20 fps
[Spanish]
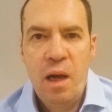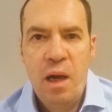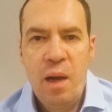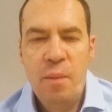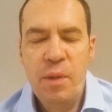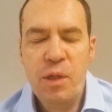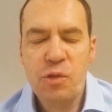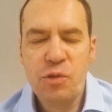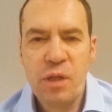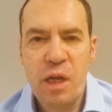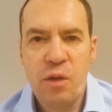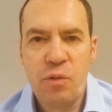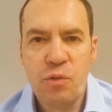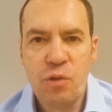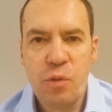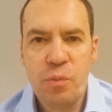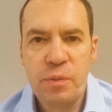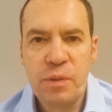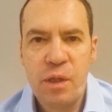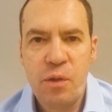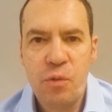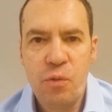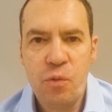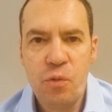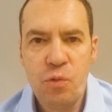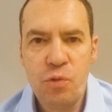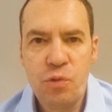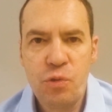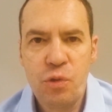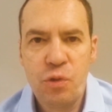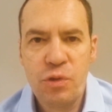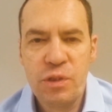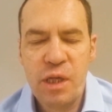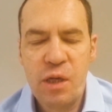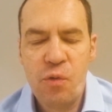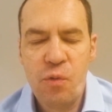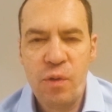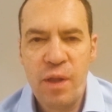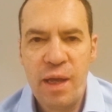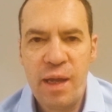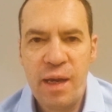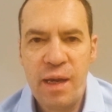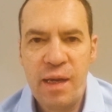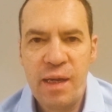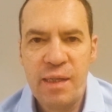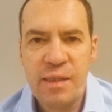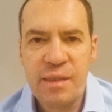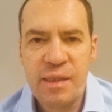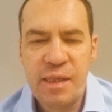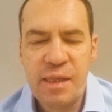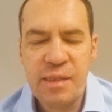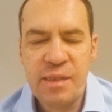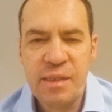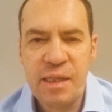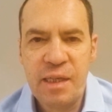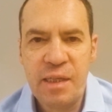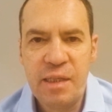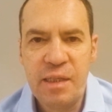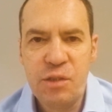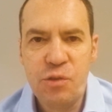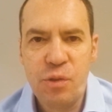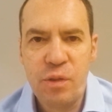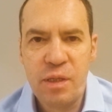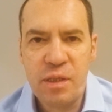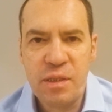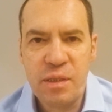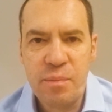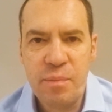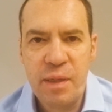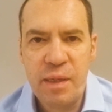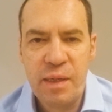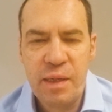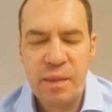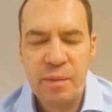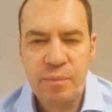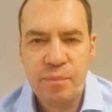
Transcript: Amigos de la autopsia, un gusto saludarles en este inicio de semana.